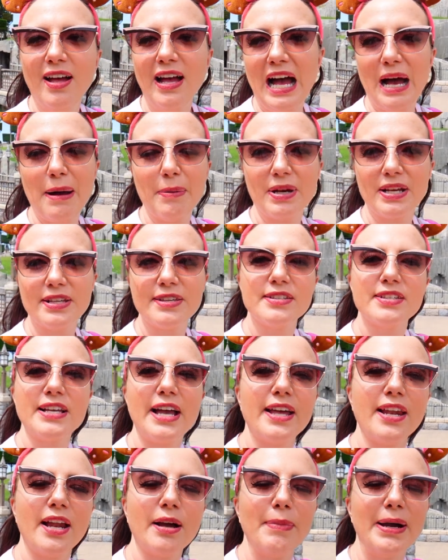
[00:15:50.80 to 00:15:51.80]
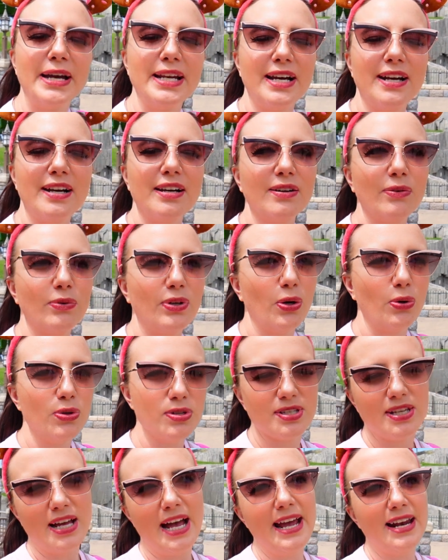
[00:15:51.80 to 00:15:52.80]
Aber das ist einer meiner oder
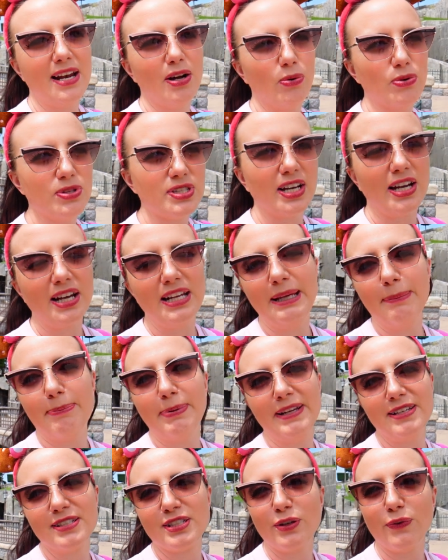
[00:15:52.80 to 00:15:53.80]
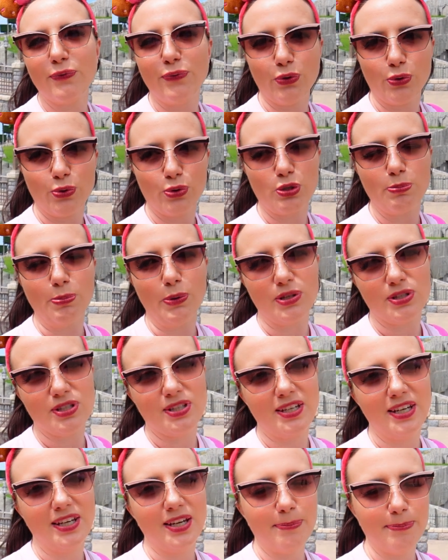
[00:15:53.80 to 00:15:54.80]
uns, einer unserer Lieblingsfotospots
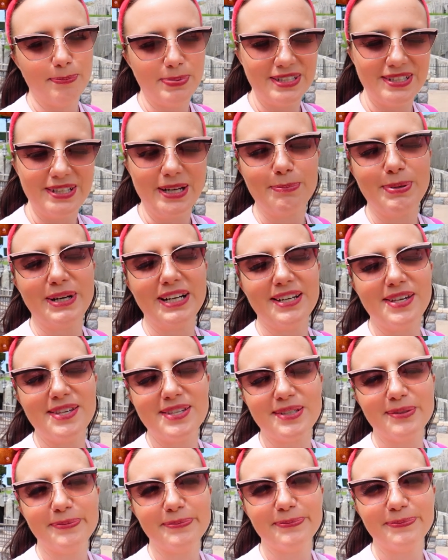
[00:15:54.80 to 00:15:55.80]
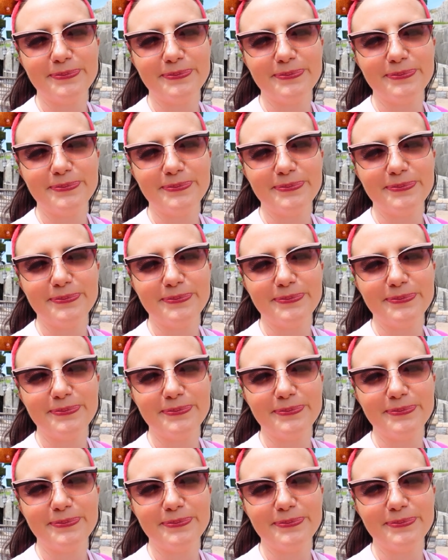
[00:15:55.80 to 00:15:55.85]
hier im Disneyland Paris.